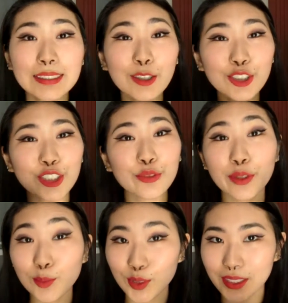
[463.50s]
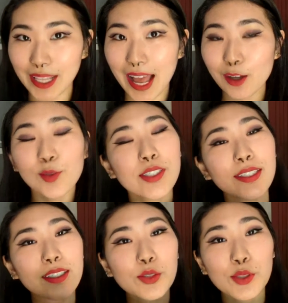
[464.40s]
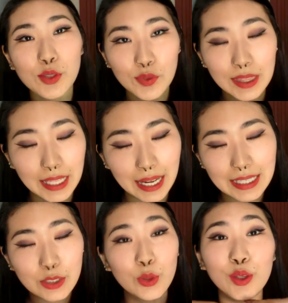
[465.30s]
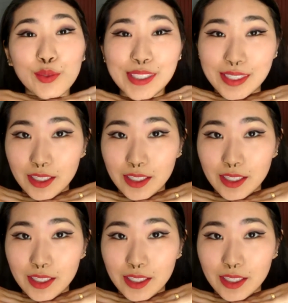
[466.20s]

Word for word: Então, gente, vamos lá, considerações finais, o que, que vocês